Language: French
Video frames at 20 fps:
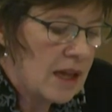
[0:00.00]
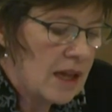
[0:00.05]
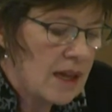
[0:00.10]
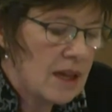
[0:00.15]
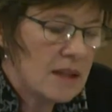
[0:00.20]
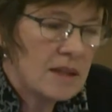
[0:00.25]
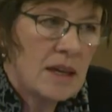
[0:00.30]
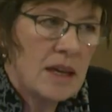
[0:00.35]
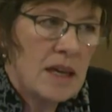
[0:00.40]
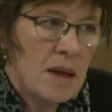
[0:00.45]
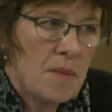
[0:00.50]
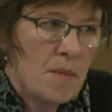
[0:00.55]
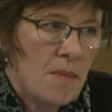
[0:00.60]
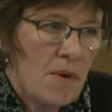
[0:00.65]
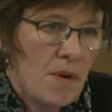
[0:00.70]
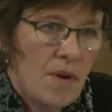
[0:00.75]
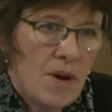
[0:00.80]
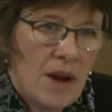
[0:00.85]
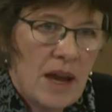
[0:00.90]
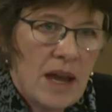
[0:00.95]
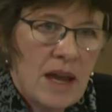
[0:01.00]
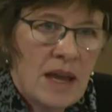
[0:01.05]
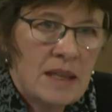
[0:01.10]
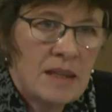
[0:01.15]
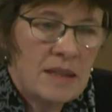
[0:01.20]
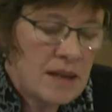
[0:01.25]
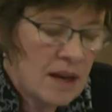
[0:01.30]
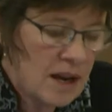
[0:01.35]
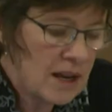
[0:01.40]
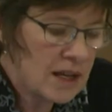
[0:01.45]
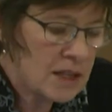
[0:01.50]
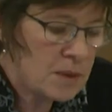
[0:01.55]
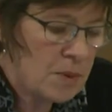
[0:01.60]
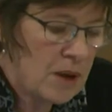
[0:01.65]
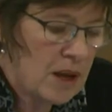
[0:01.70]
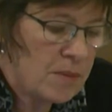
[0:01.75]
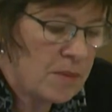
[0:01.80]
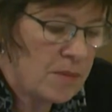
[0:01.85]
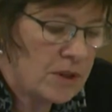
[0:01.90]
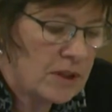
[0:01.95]
Quatrièmement, aider à
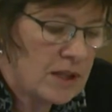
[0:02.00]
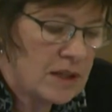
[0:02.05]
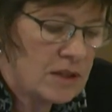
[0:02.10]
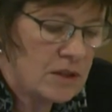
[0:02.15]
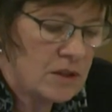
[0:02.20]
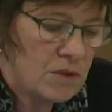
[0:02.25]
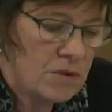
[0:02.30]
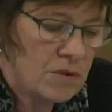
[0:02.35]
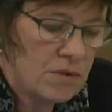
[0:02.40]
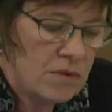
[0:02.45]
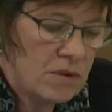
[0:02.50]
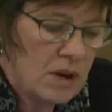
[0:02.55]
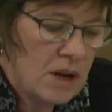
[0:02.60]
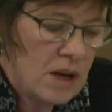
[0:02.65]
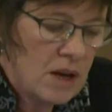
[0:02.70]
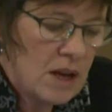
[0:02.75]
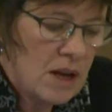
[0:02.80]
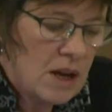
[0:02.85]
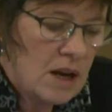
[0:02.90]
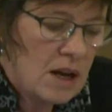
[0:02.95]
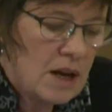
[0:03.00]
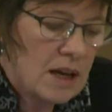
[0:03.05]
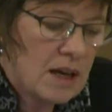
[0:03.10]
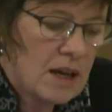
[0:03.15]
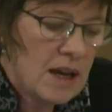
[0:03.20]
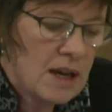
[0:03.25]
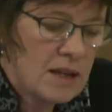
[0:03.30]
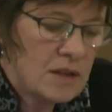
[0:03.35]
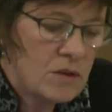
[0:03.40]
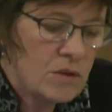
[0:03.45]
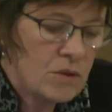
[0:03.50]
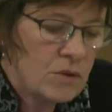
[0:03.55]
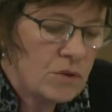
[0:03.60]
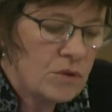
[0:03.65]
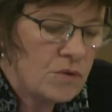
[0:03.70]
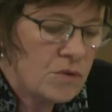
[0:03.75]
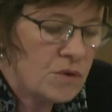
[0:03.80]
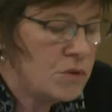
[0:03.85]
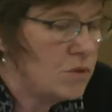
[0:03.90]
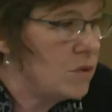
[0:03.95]
l'expérimentation, la création de
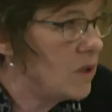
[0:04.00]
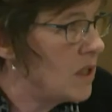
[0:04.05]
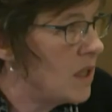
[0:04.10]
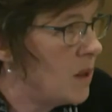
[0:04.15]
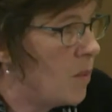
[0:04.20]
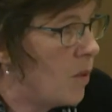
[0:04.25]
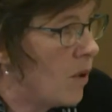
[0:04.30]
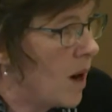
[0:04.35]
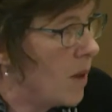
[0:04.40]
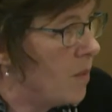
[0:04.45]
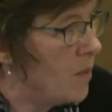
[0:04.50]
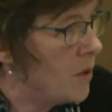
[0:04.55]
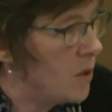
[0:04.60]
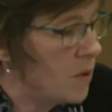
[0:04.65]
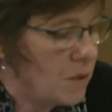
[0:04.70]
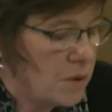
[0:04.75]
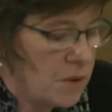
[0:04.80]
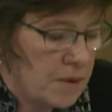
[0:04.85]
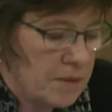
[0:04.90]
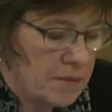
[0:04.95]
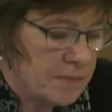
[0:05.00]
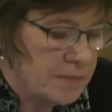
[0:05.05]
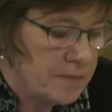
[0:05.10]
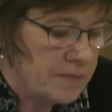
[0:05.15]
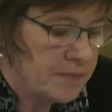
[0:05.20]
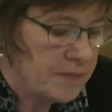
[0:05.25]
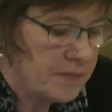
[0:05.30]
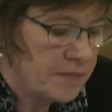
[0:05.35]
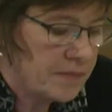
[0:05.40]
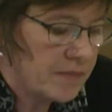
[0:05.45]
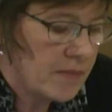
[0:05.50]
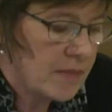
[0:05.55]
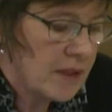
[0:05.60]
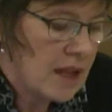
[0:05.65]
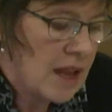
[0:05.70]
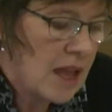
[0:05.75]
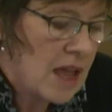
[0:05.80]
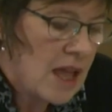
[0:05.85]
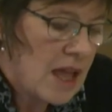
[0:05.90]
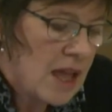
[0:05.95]
nouveaux outils pour la bio,
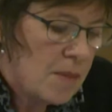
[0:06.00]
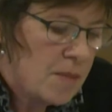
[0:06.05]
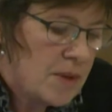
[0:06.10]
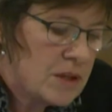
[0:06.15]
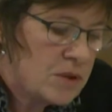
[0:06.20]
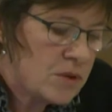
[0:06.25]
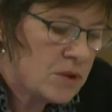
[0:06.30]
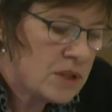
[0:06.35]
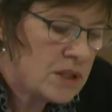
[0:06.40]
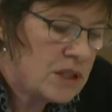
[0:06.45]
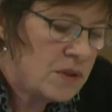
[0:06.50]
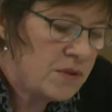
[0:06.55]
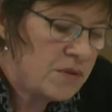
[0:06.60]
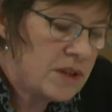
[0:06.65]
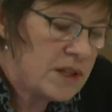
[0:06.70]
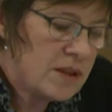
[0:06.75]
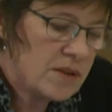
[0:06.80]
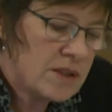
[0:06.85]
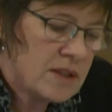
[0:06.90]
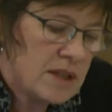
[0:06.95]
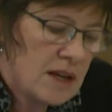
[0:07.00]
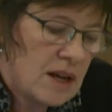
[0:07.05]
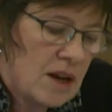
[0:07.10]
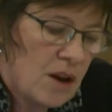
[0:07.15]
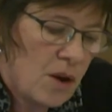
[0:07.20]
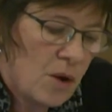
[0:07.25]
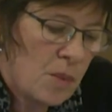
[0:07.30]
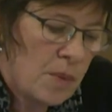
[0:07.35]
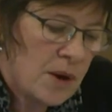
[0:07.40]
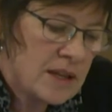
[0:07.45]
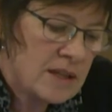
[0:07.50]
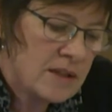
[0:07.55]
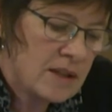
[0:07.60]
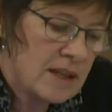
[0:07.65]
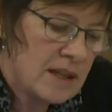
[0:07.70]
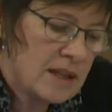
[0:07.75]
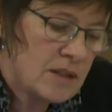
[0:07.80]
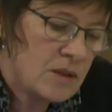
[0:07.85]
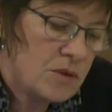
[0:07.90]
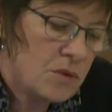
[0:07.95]
mais aussi financer la
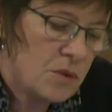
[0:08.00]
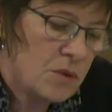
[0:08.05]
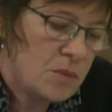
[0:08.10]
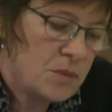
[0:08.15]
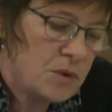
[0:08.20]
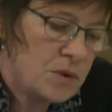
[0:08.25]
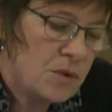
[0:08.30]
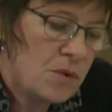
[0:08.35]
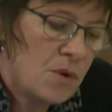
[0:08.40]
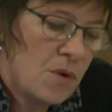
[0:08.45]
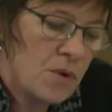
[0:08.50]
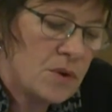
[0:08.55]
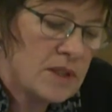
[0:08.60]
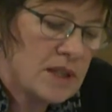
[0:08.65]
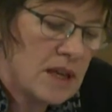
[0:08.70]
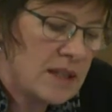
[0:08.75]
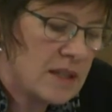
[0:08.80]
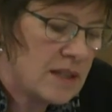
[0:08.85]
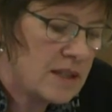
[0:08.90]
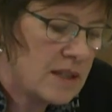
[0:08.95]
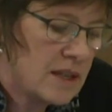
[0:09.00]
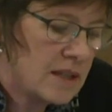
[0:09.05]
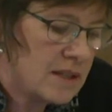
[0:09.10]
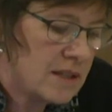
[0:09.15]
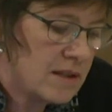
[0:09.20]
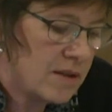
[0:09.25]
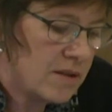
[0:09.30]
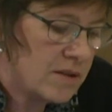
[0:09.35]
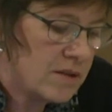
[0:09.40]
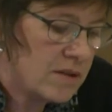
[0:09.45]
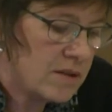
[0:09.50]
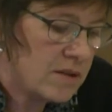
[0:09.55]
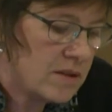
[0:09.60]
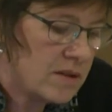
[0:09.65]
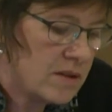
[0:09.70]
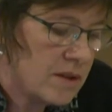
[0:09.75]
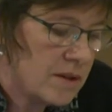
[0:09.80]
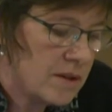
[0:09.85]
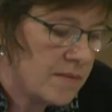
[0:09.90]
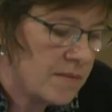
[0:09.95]
représentation bio au sein des
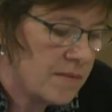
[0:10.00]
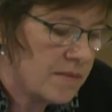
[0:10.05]
instances.